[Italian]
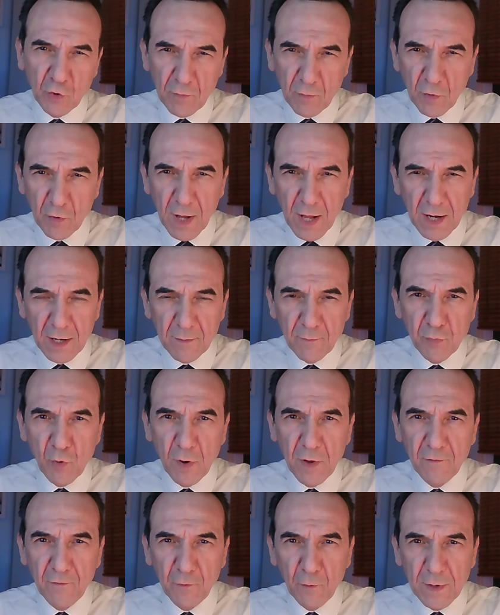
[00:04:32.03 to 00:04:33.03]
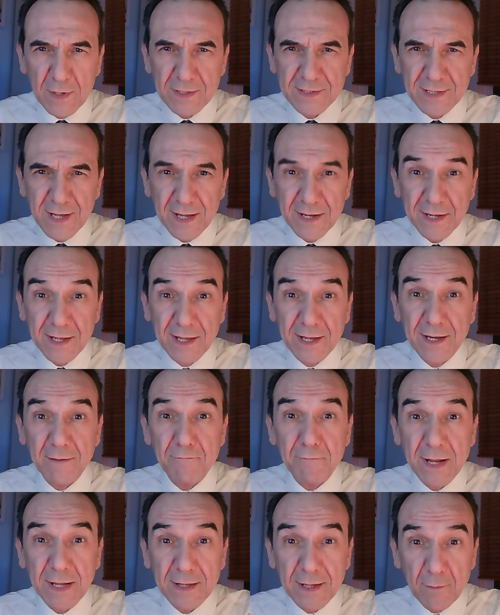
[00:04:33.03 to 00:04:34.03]
ormonale può influenzare il
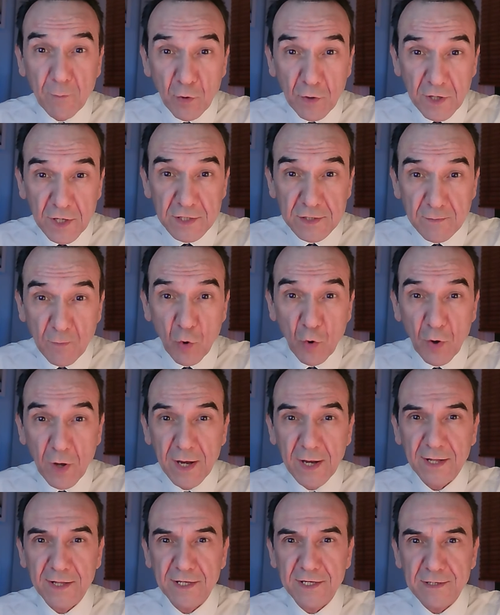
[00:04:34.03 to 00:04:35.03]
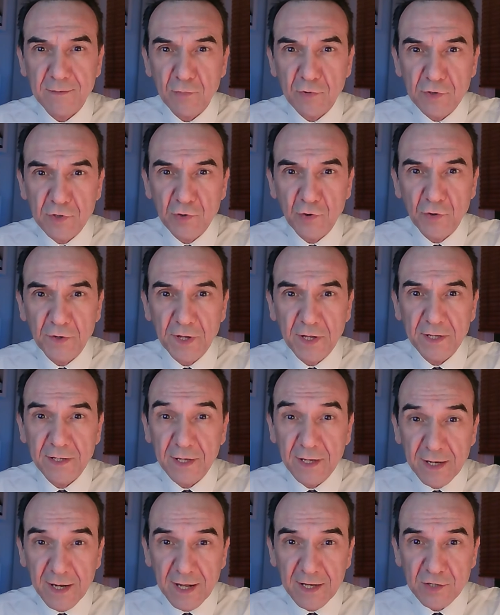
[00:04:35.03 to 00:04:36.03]
metabolismo e la distribuzione
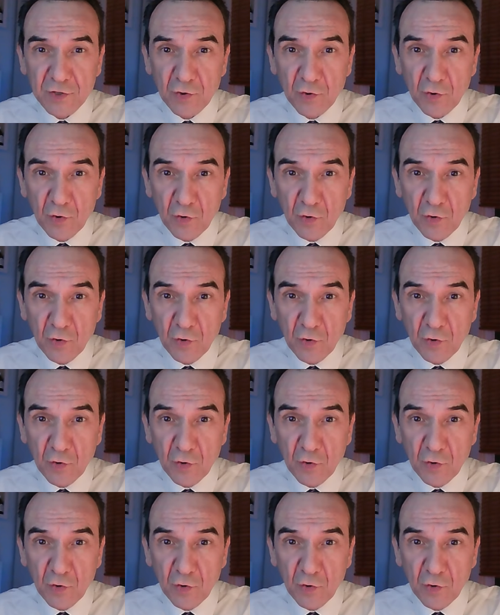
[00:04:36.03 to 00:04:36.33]
del grasso